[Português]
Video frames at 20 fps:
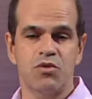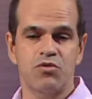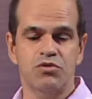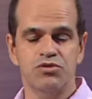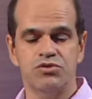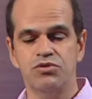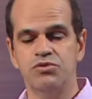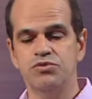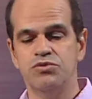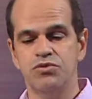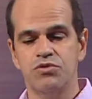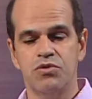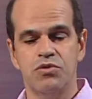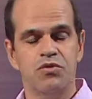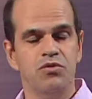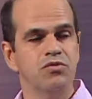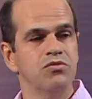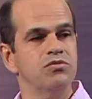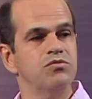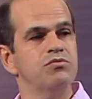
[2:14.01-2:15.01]
junto
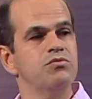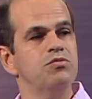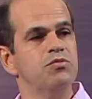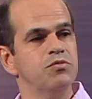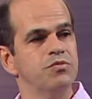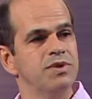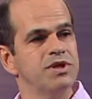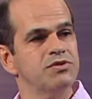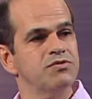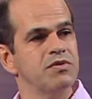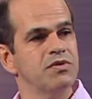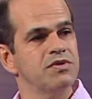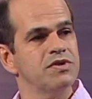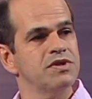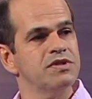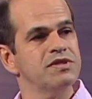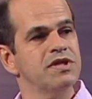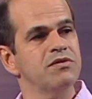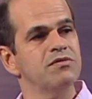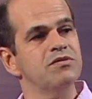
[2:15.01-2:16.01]
com o pessoal da
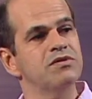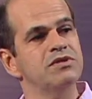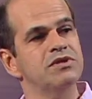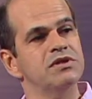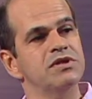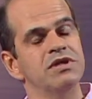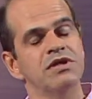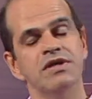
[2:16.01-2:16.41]
saúde,